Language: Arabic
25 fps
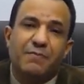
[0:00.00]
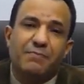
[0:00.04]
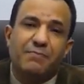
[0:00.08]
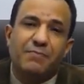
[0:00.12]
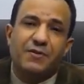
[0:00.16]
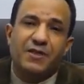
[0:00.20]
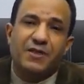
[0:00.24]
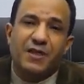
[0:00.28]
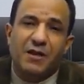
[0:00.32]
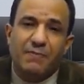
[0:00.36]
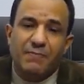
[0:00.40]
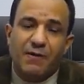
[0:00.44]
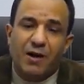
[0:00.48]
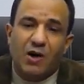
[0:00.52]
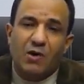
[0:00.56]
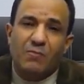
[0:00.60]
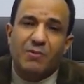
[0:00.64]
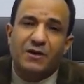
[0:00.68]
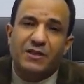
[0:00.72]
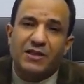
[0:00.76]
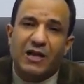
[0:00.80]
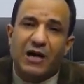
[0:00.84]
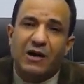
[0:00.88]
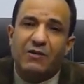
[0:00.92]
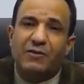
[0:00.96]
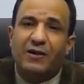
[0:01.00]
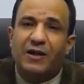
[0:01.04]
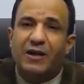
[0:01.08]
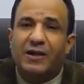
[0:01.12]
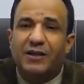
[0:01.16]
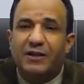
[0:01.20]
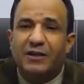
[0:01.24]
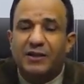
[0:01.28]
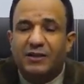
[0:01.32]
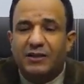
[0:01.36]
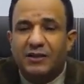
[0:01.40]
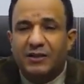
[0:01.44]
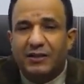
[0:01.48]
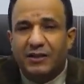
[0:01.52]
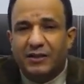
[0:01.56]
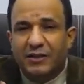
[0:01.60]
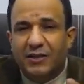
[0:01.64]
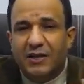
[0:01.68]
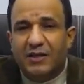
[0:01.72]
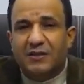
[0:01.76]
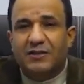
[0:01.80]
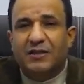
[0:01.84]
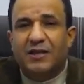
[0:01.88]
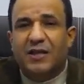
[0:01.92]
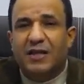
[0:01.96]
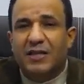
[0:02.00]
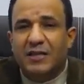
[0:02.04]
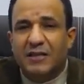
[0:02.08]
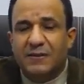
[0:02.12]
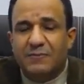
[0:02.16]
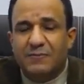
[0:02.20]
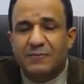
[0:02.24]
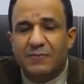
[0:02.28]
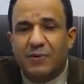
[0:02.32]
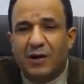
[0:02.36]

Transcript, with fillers: من المعلومات حول النقد الأدبي